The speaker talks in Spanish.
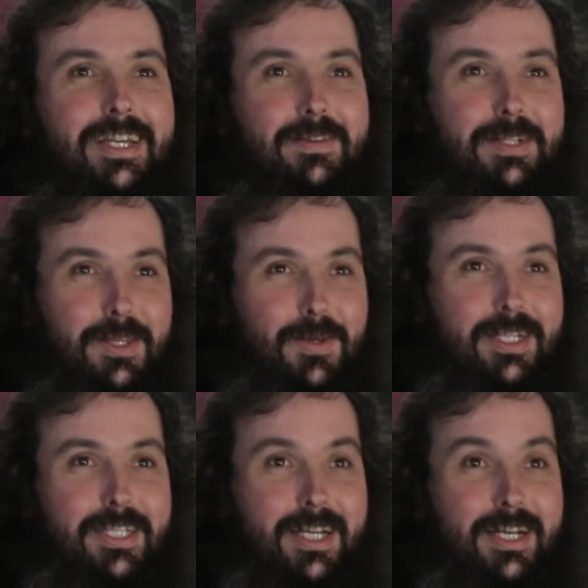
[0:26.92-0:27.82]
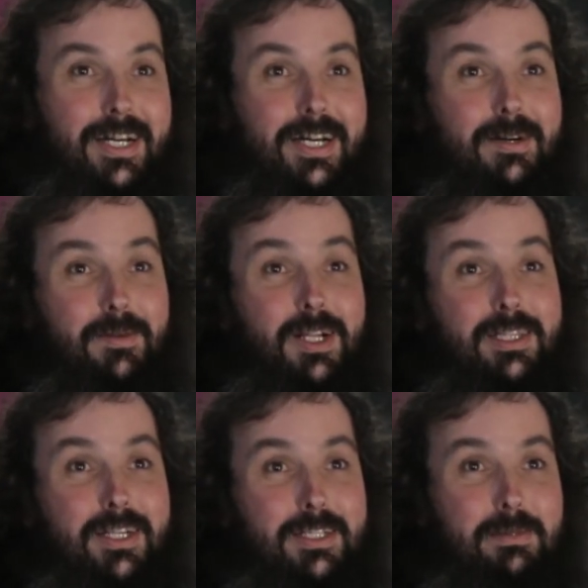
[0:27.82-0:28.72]
He venido aquí a, bueno,
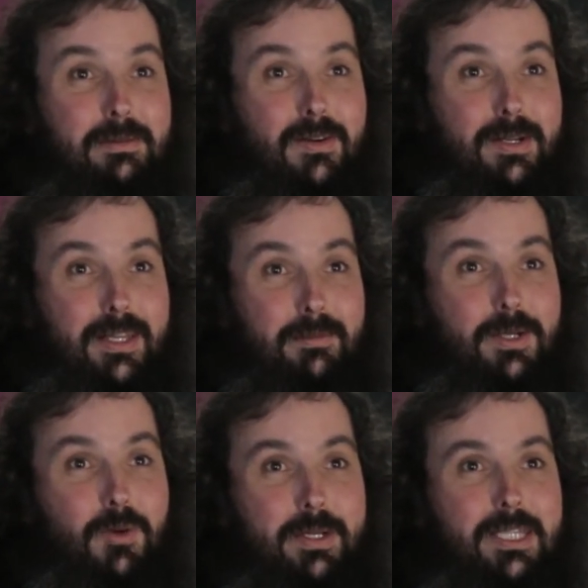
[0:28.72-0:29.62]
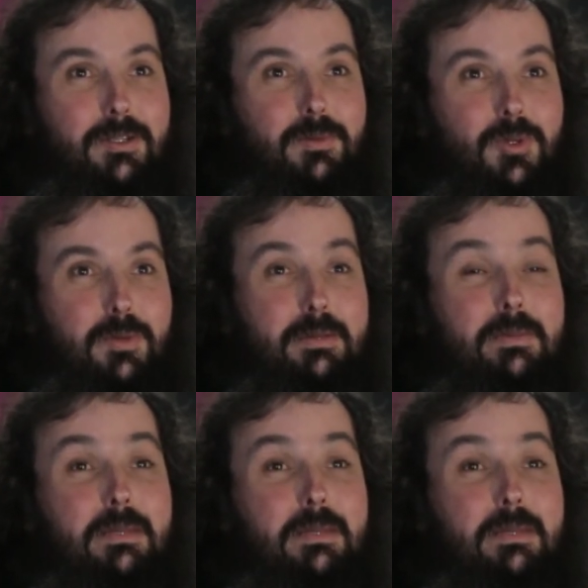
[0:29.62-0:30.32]
al Tracking Bilbao a hablar de mi cómic, de, cómic,